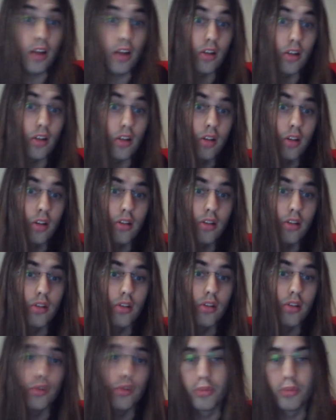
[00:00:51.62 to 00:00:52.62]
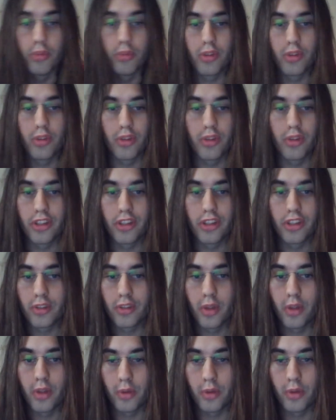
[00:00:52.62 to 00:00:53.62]
Alors, depuis janvier, qu'est-ce
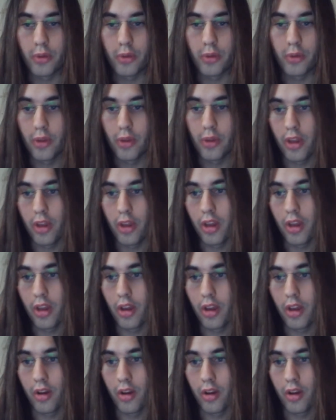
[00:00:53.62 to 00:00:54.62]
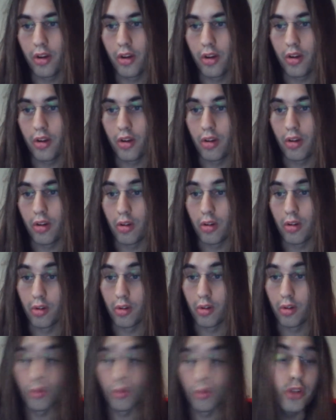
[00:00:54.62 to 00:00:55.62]
qu'on a eu
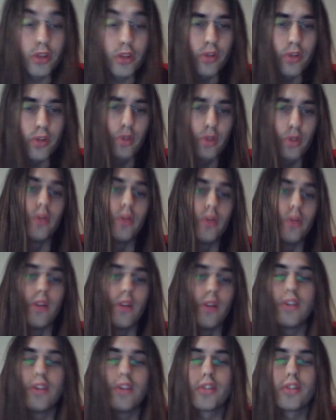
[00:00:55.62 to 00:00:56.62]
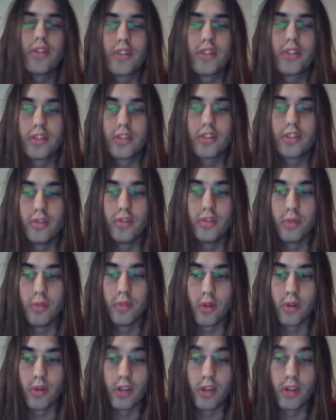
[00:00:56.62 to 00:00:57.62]
Le 8 janvier, on a eu la Fighters Collection
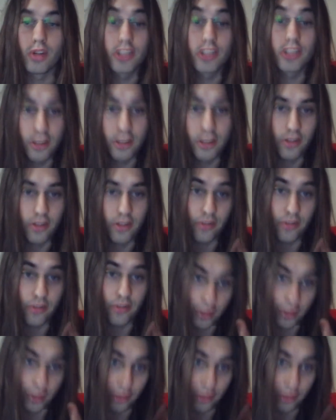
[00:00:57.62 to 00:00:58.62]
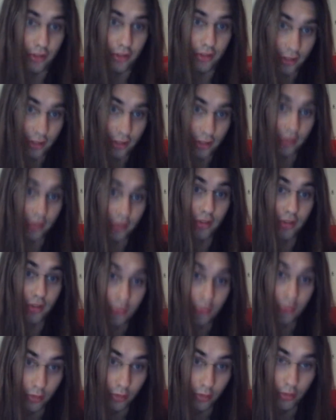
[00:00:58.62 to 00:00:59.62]
numéro... la G Fighters Collection
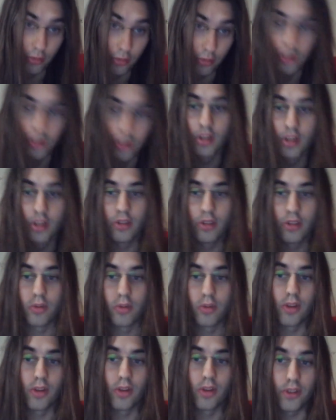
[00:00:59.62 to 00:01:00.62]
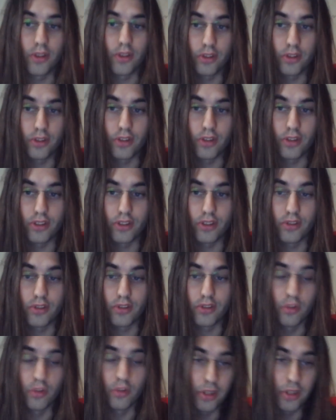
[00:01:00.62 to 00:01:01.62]
donc la Fighters Collection
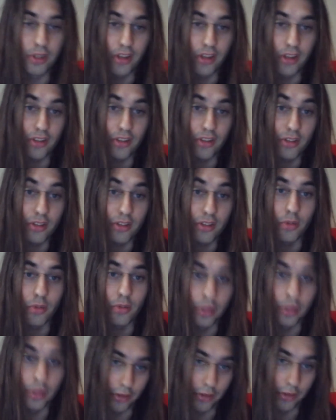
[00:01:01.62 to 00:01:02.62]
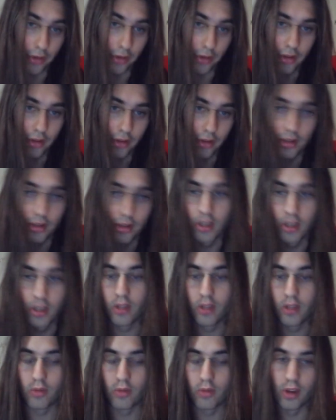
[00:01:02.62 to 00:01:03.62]
2015 Winter.
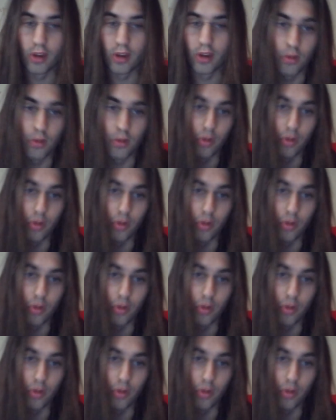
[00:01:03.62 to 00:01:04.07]
Donc là où